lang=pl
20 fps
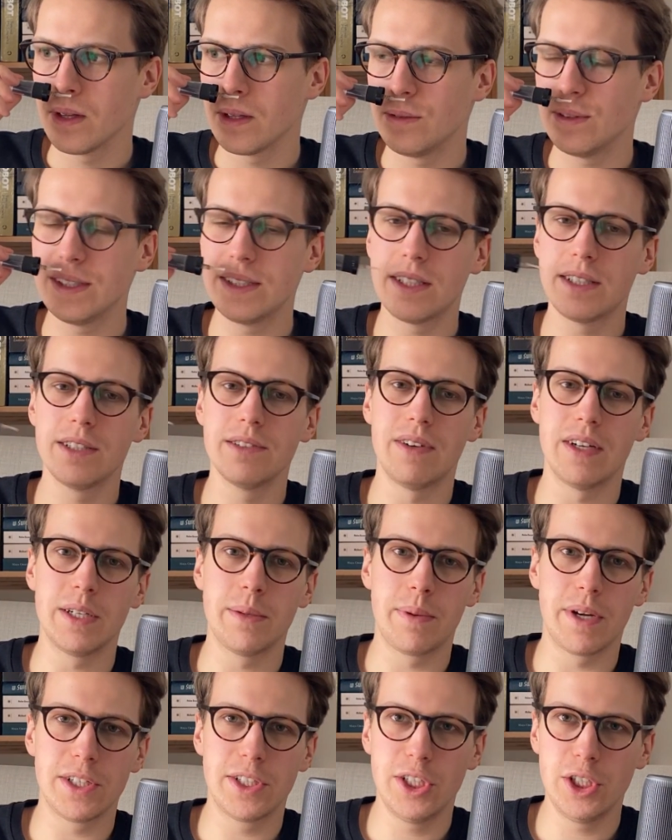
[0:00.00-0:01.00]
jest
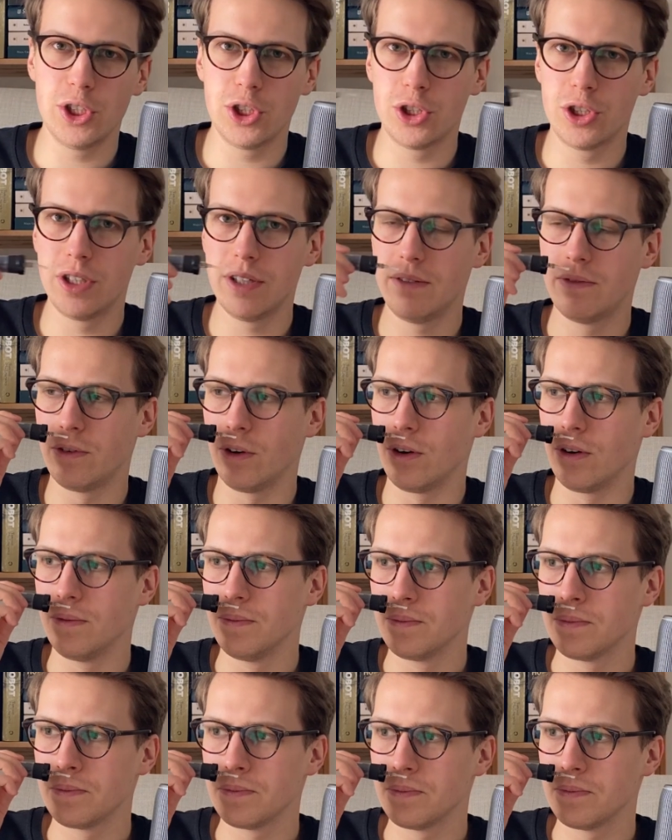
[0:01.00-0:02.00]
zdecydowanie bardziej
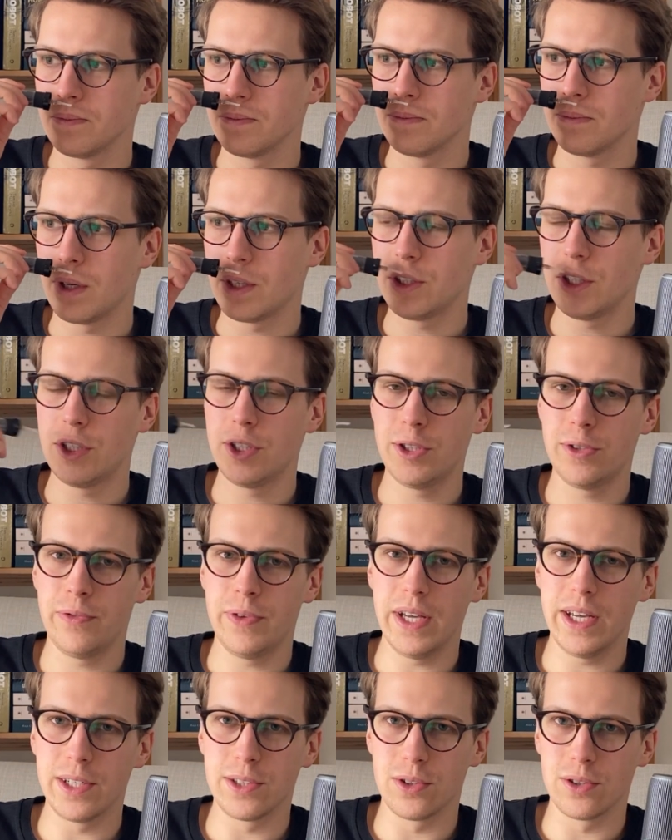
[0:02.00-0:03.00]
żywo, bardziej
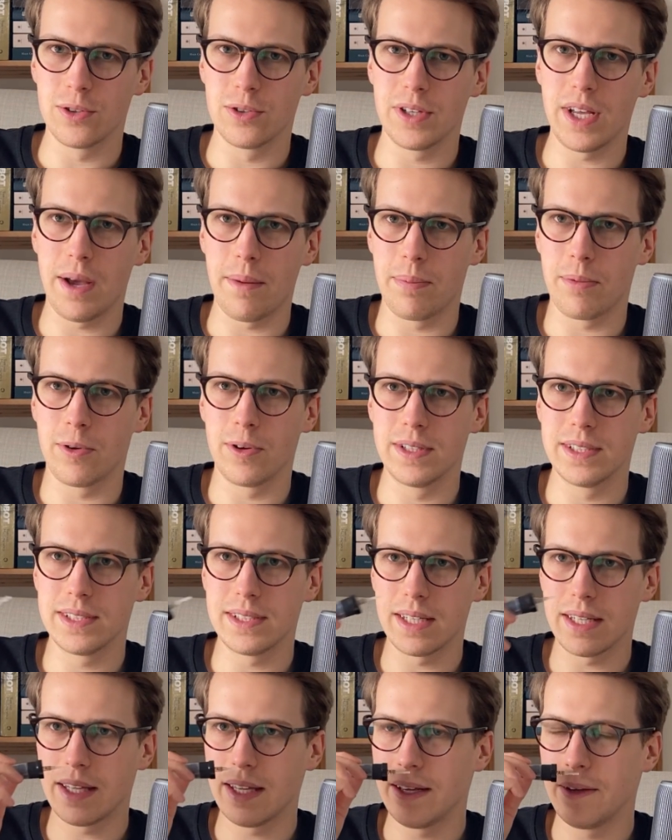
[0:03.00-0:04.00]
świeżo. To jabłko
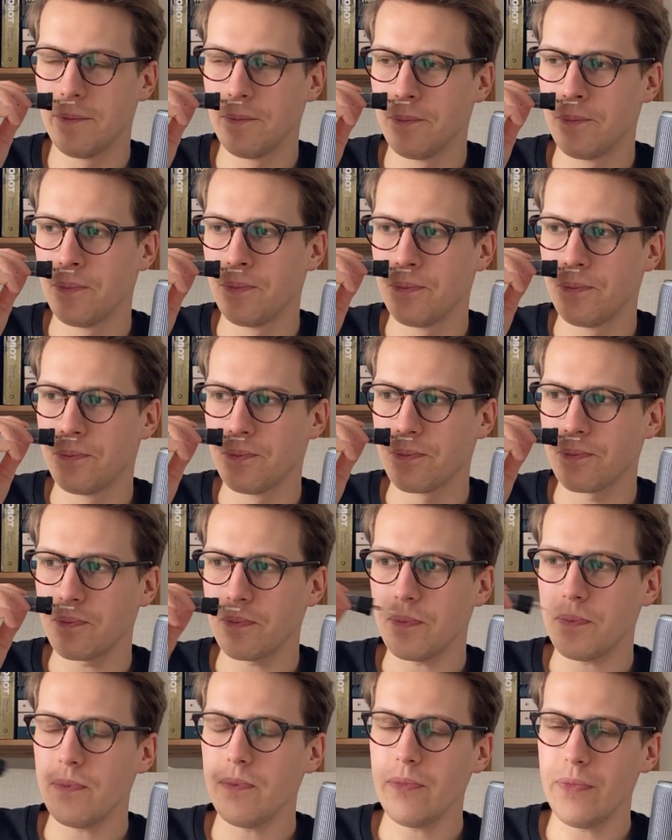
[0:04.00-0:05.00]
jest takie
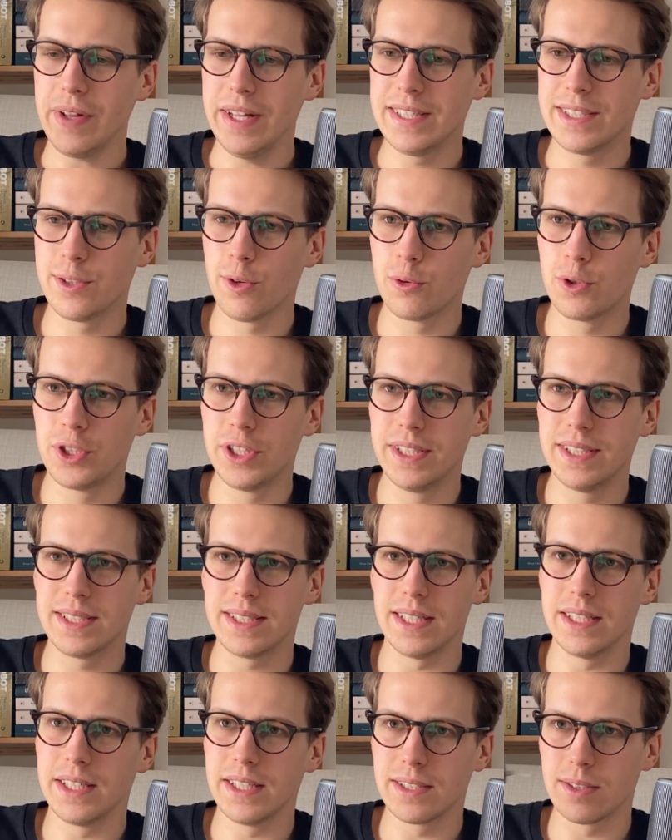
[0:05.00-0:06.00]

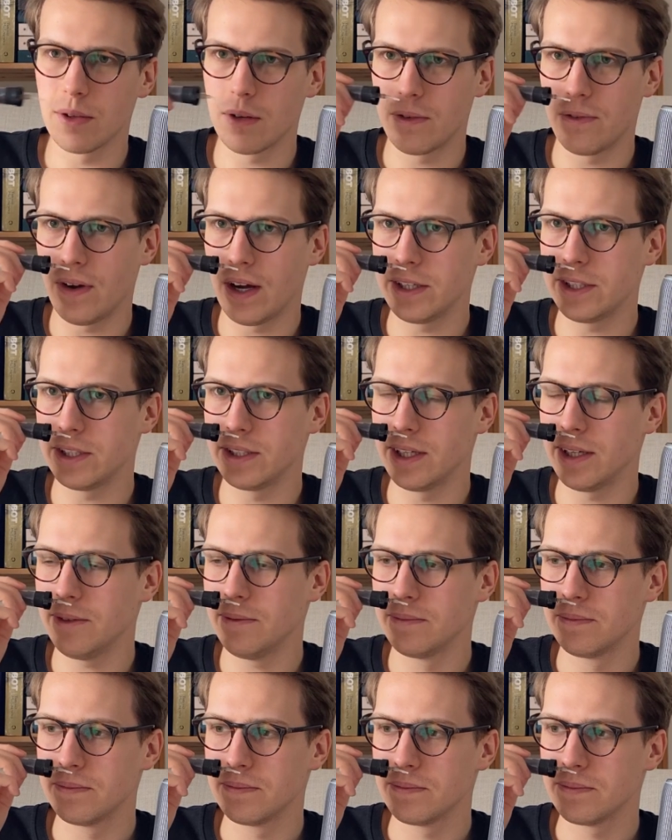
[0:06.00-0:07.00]
soczyste, nieco kwaśne
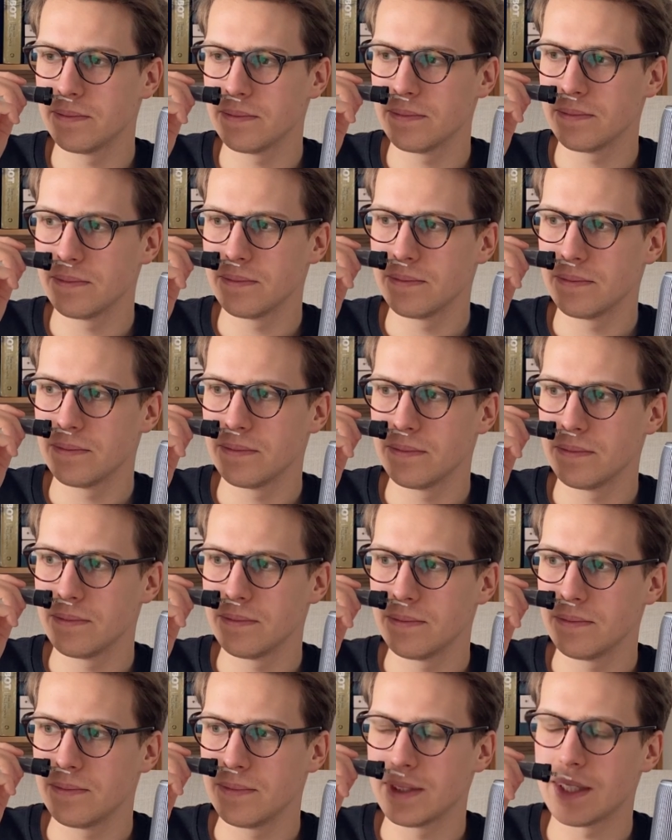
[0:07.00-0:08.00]

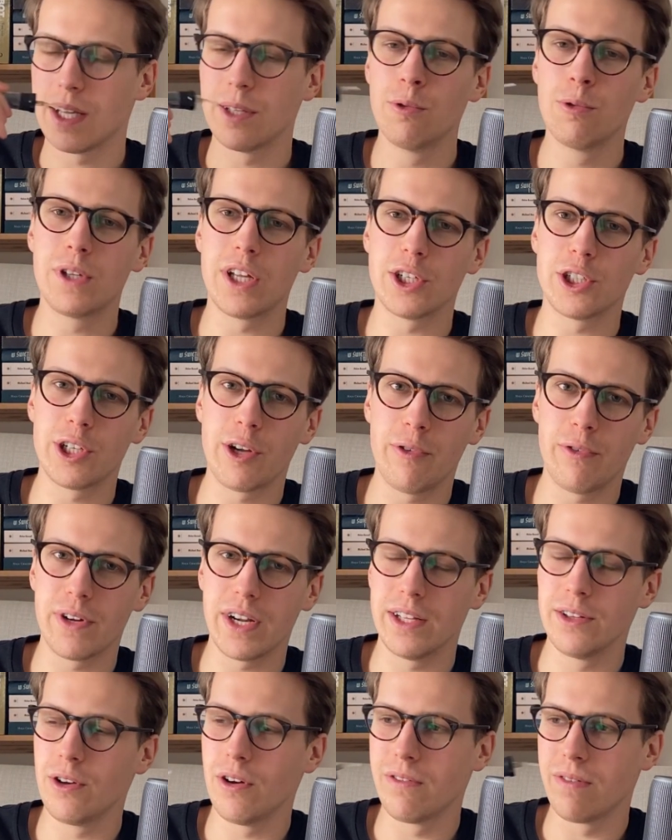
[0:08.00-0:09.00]
taka nuta
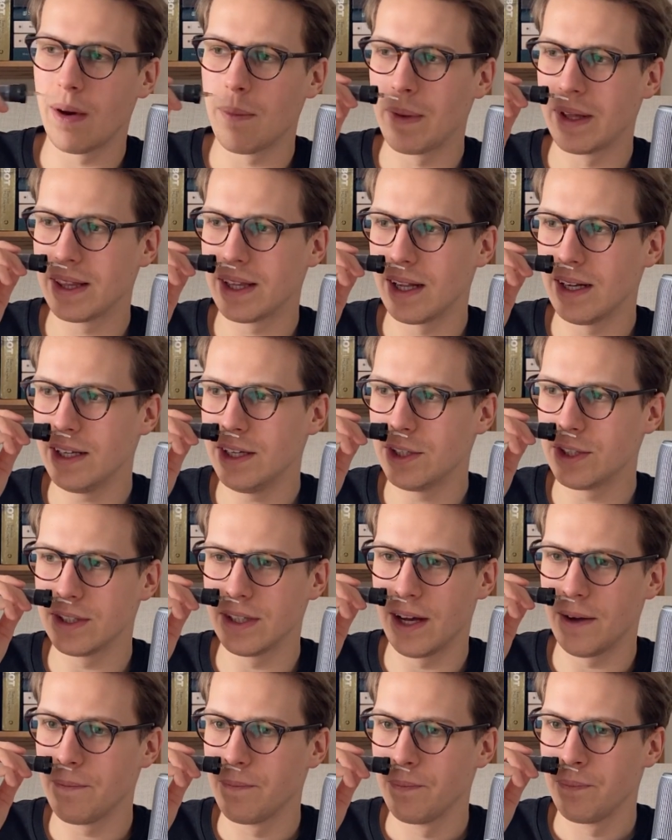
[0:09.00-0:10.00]
szafranowa,
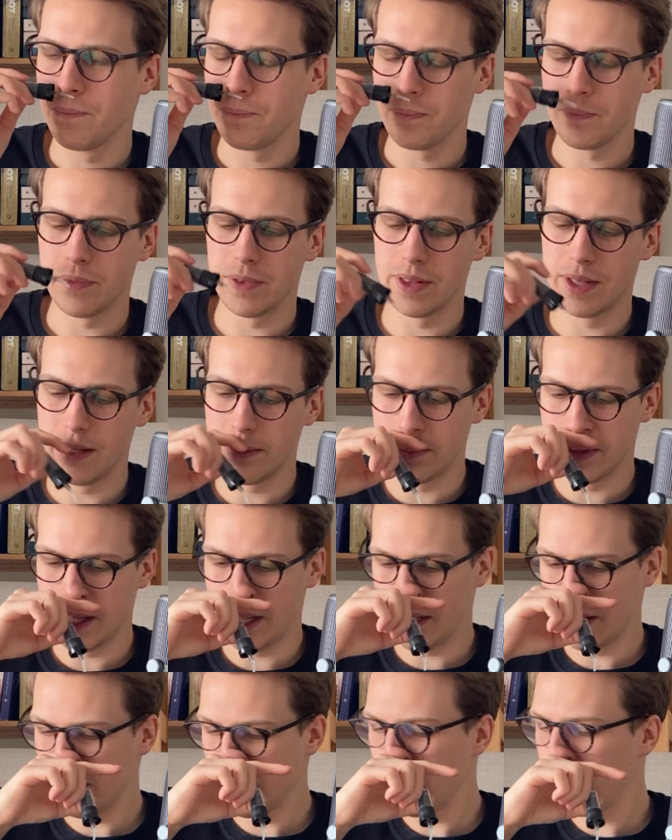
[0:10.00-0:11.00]
metaliczna,
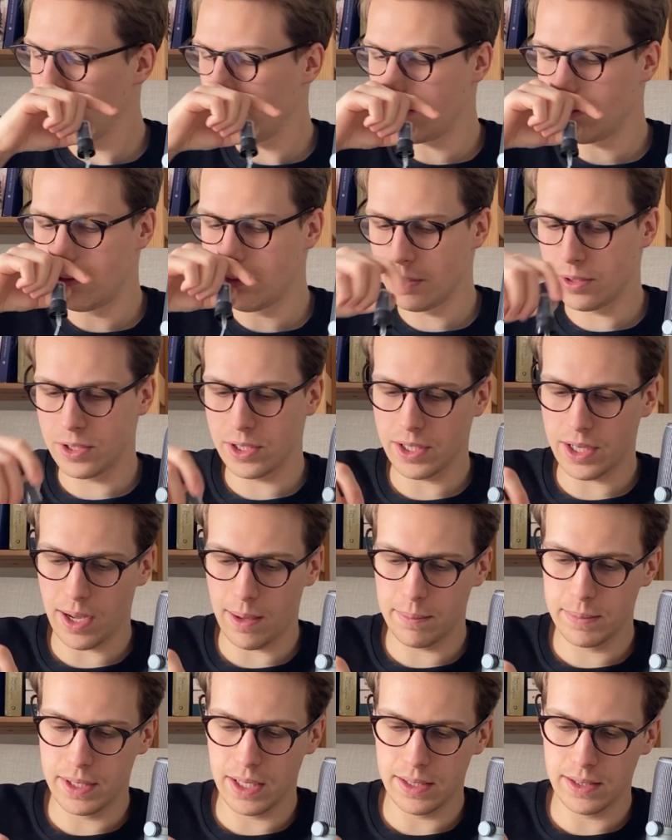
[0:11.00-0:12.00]
dymna. No kurczę,
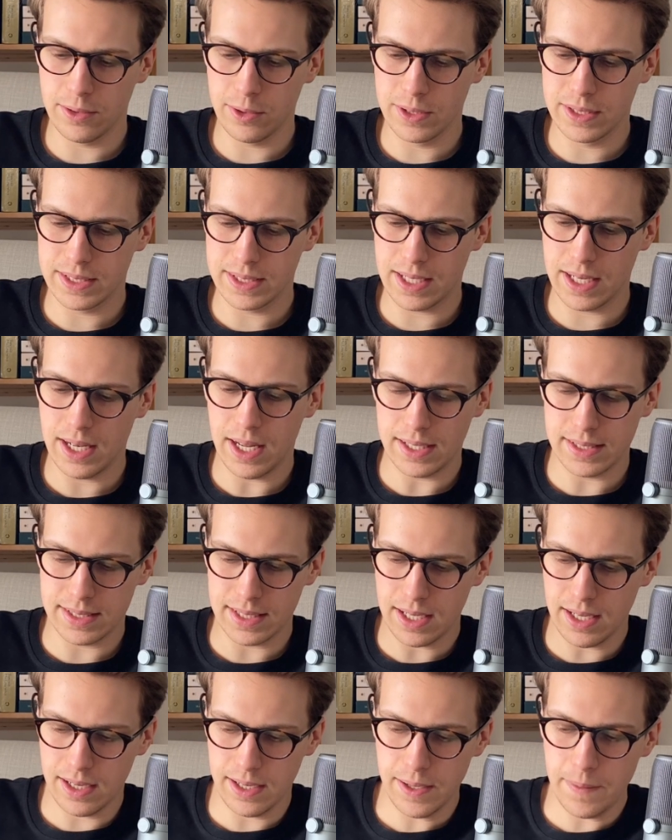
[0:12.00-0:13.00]
Habdan to jest
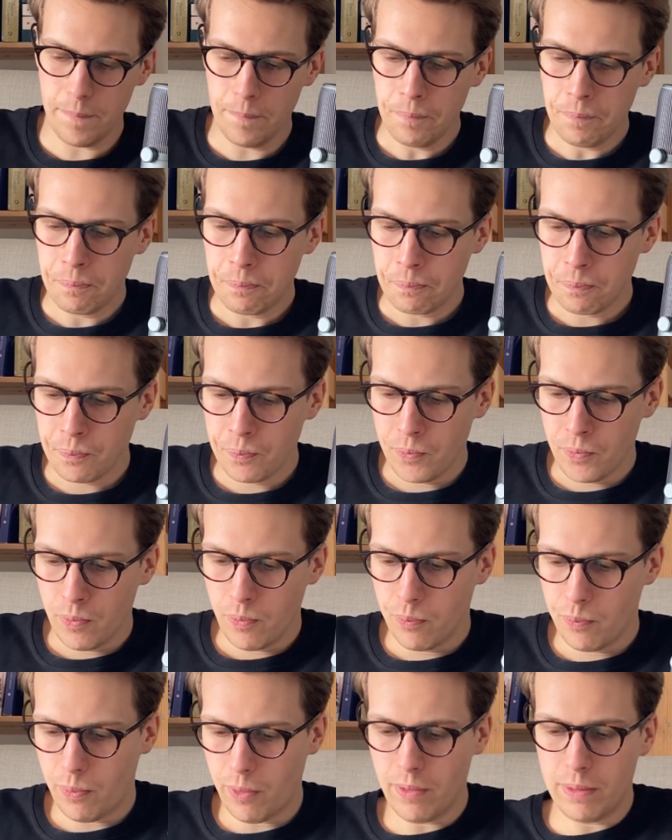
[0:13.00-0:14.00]
klasa, ale
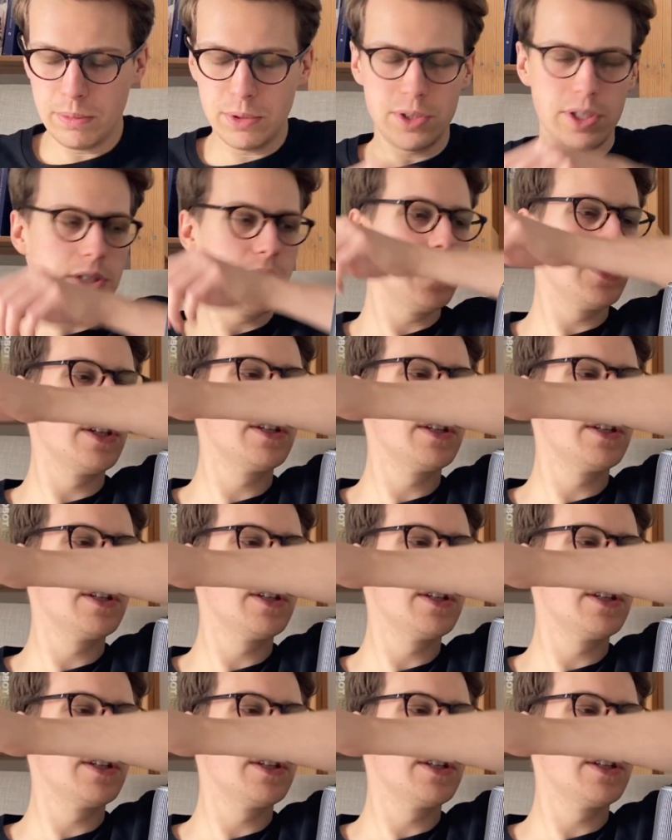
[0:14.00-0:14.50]
powiem szczerze,